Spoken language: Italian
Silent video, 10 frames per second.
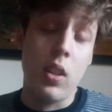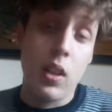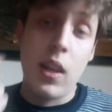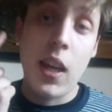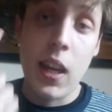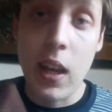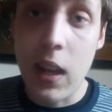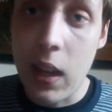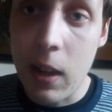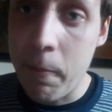
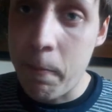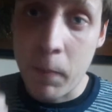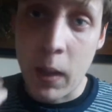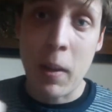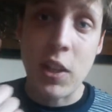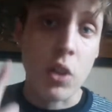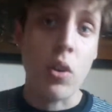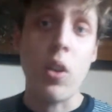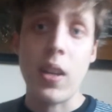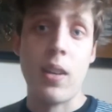e, e
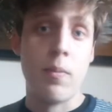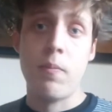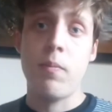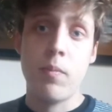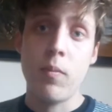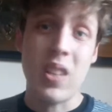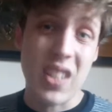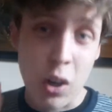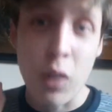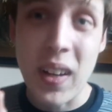Macedonia, gli
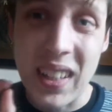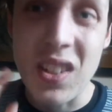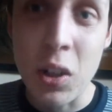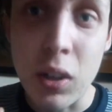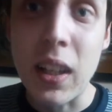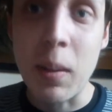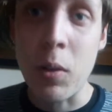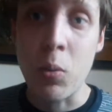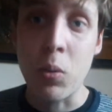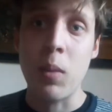zero gol fatti in 180
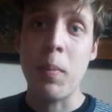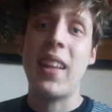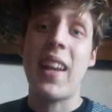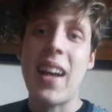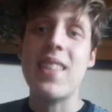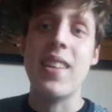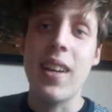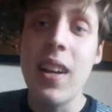minuti, ma te ragazzi,